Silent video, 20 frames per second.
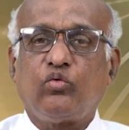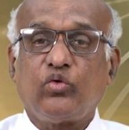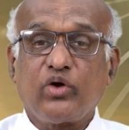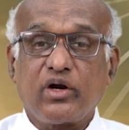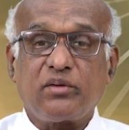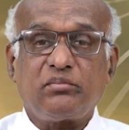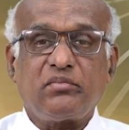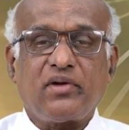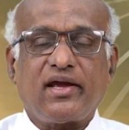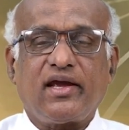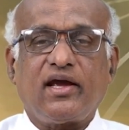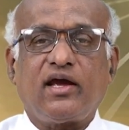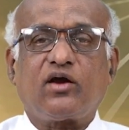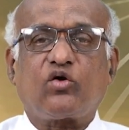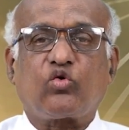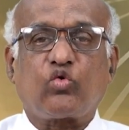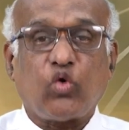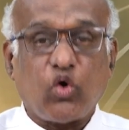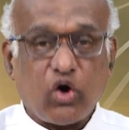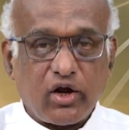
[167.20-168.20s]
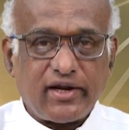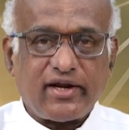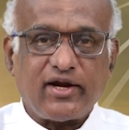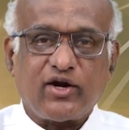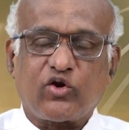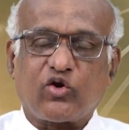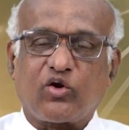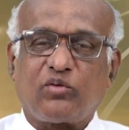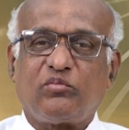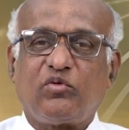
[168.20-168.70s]
உரிமையை
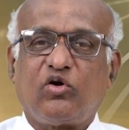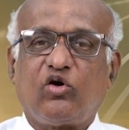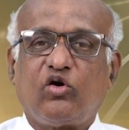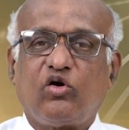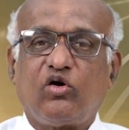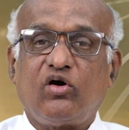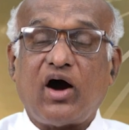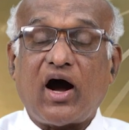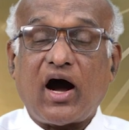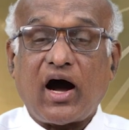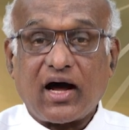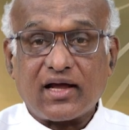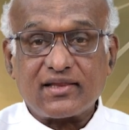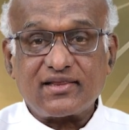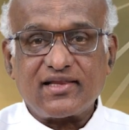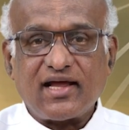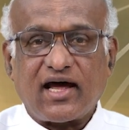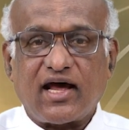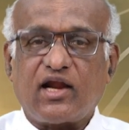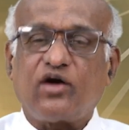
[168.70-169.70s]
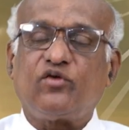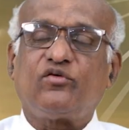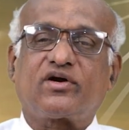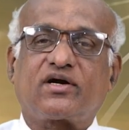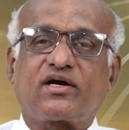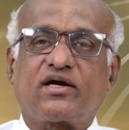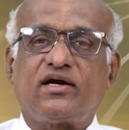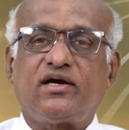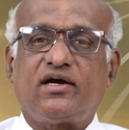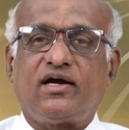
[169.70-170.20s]
கோருகின்றோமோ அந்த
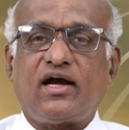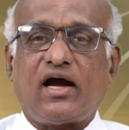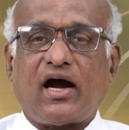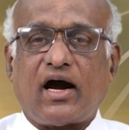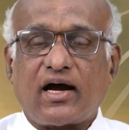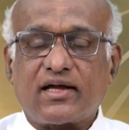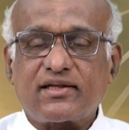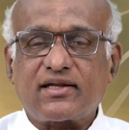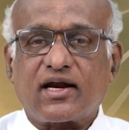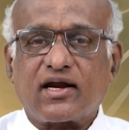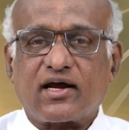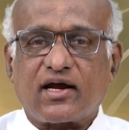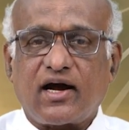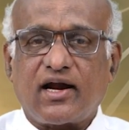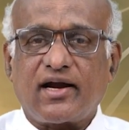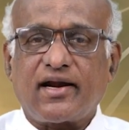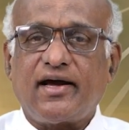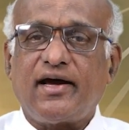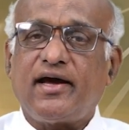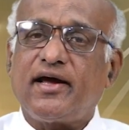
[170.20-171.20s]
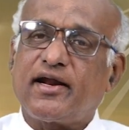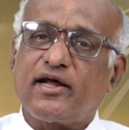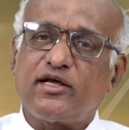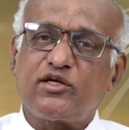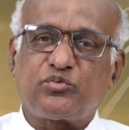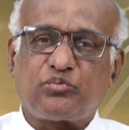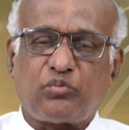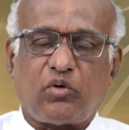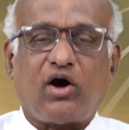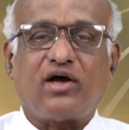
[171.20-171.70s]
அளவுக்கு அதற்கான
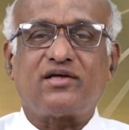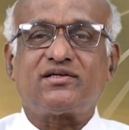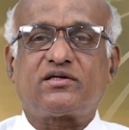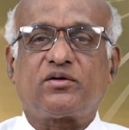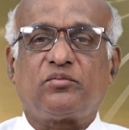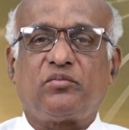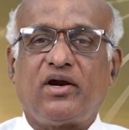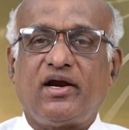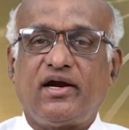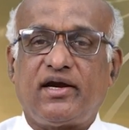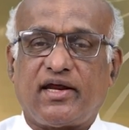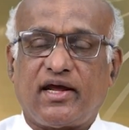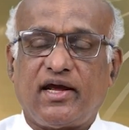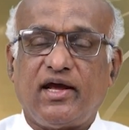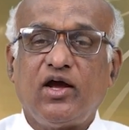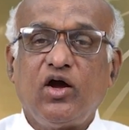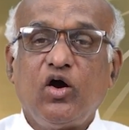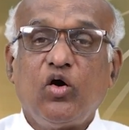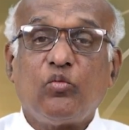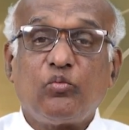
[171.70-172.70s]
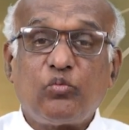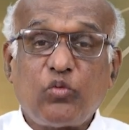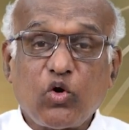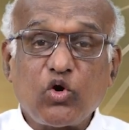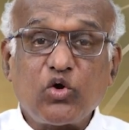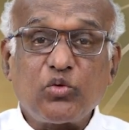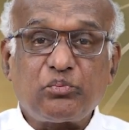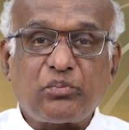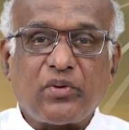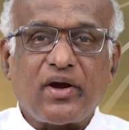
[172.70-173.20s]
ரெஸ்பான்சிபிலிட்டி
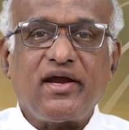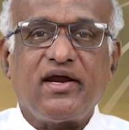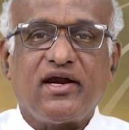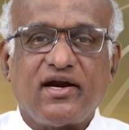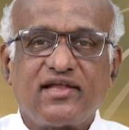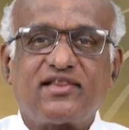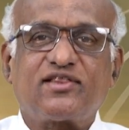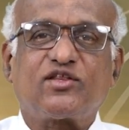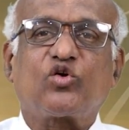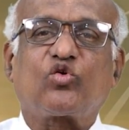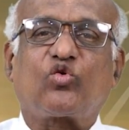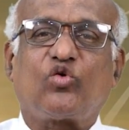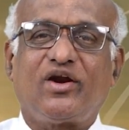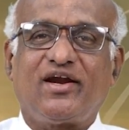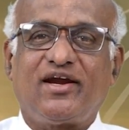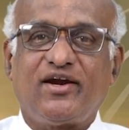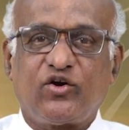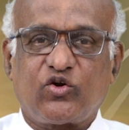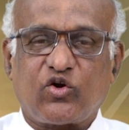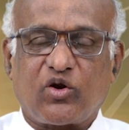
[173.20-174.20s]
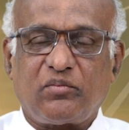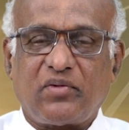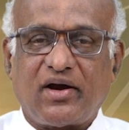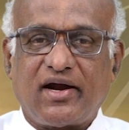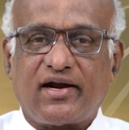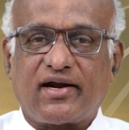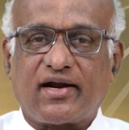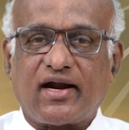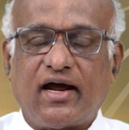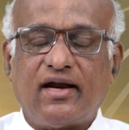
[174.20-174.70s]
பொறுப்பை எடுத்து கொள்கின்றோமா
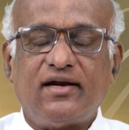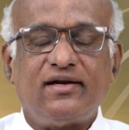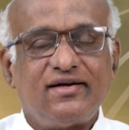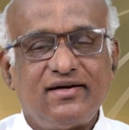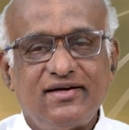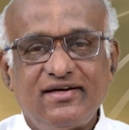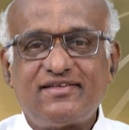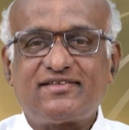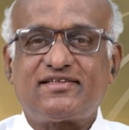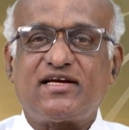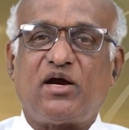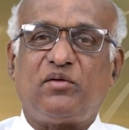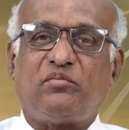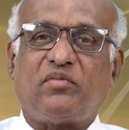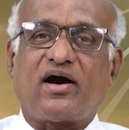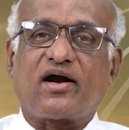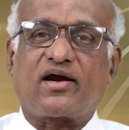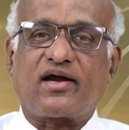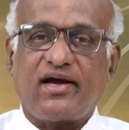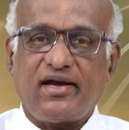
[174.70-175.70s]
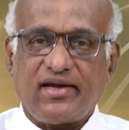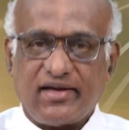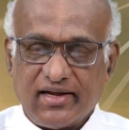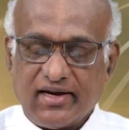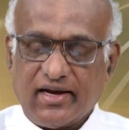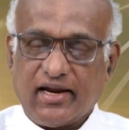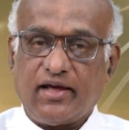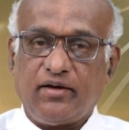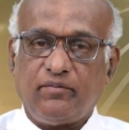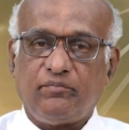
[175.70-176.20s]
என்றால் நிச்சயமாக
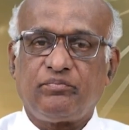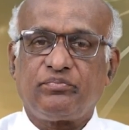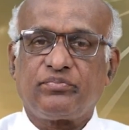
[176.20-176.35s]
இல்லை